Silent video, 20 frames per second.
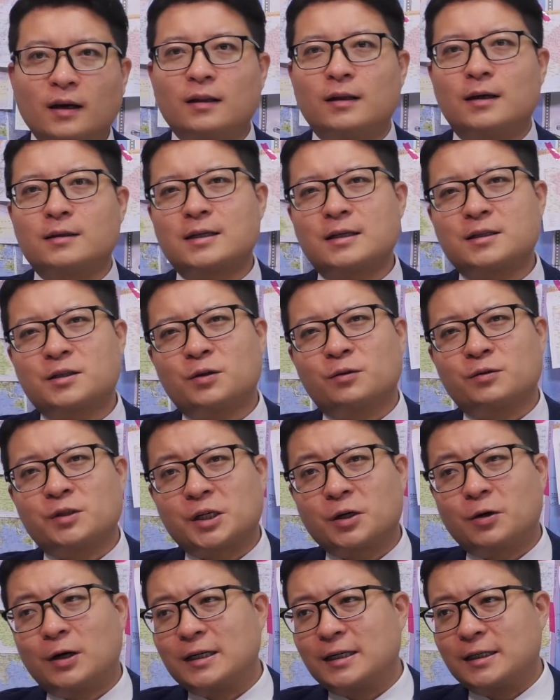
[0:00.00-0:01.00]
那在这种
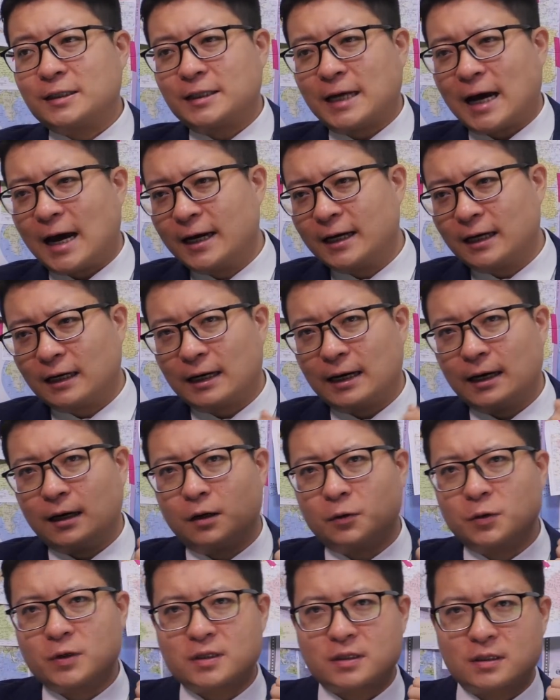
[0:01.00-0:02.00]
情况下，你还敢来
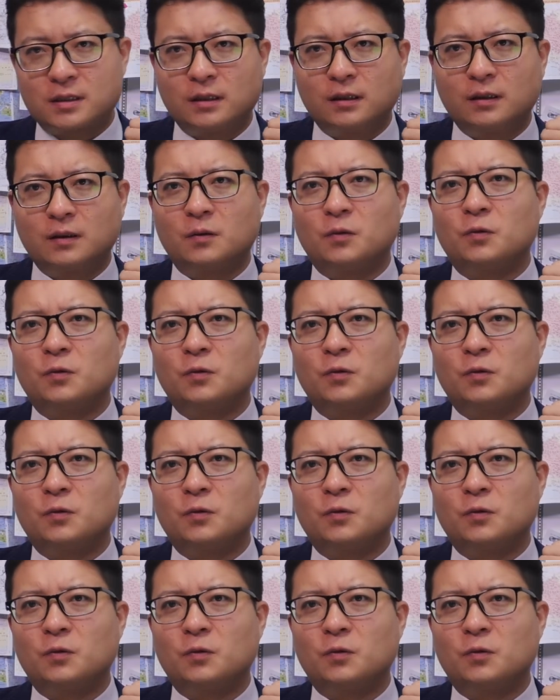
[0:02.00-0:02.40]
俄罗斯？